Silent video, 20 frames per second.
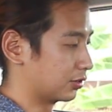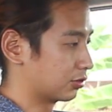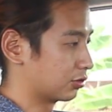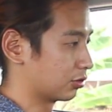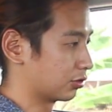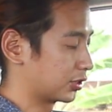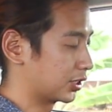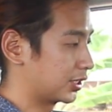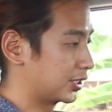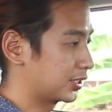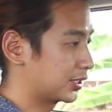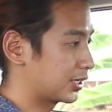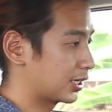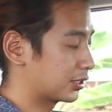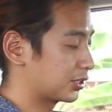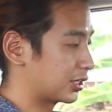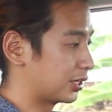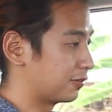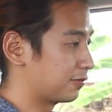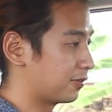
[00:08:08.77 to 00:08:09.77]
首先
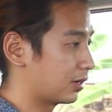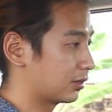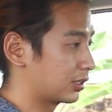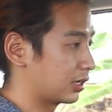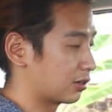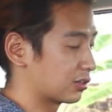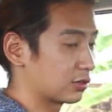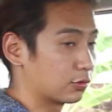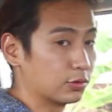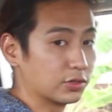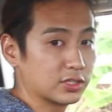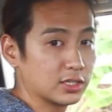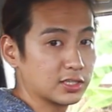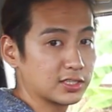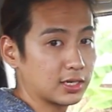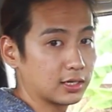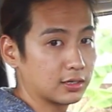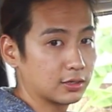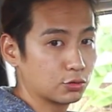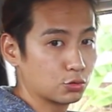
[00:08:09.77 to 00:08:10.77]
将前方调成我正
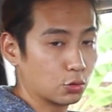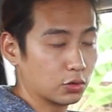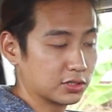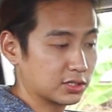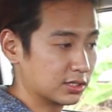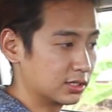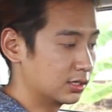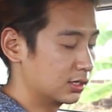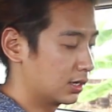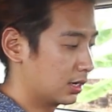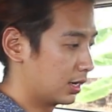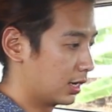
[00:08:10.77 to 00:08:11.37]
常的坐姿，